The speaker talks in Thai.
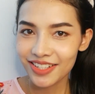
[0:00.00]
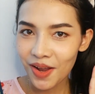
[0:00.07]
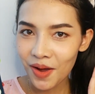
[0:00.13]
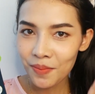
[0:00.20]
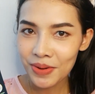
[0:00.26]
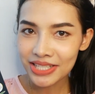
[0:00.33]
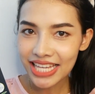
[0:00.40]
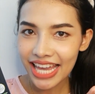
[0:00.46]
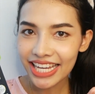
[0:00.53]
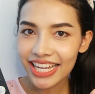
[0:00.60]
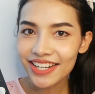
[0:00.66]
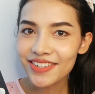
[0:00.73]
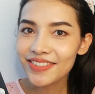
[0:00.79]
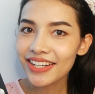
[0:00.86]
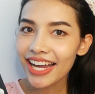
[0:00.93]
ลองไปใช้กั
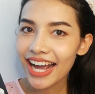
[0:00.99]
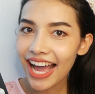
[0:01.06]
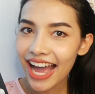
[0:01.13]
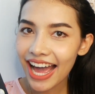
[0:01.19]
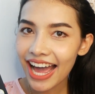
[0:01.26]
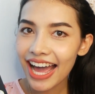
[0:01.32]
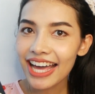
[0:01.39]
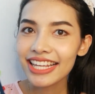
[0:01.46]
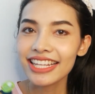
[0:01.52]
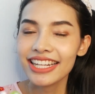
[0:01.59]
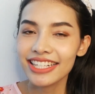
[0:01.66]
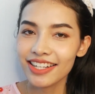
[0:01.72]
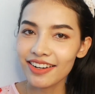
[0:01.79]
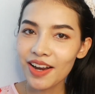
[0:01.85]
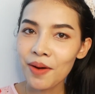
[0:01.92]
นดูนะคะ
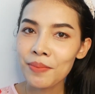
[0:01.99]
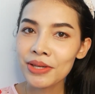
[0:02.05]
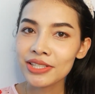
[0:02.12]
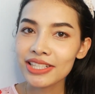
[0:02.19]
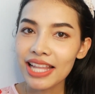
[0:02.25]
เดี๋ยวเราไป